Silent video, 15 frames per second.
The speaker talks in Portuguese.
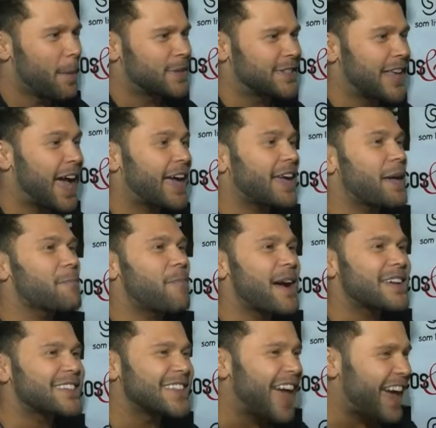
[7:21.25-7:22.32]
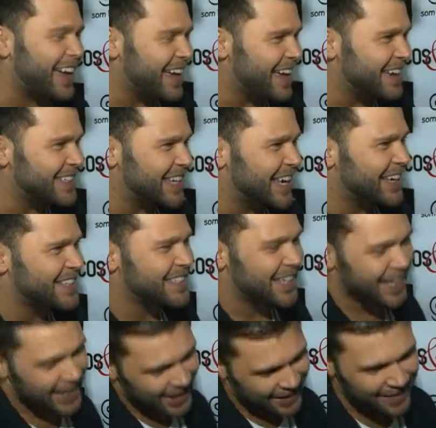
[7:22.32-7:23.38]
seguem, perseguem a
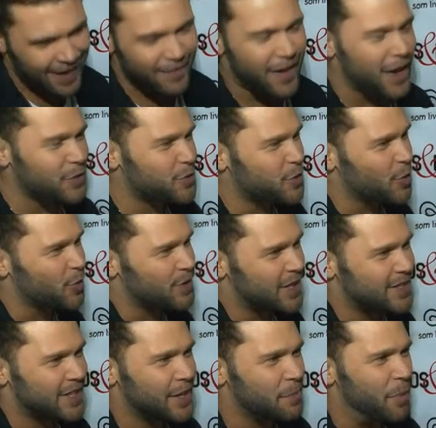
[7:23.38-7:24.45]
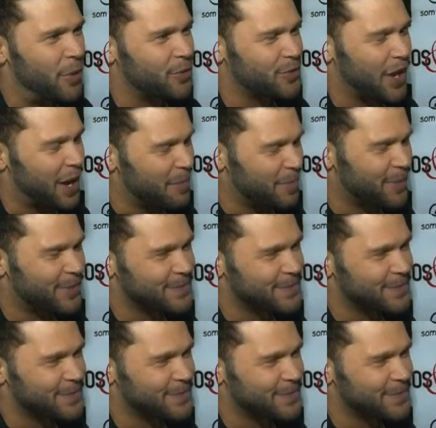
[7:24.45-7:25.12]
gente e vem vários shows assim em pouco tempo.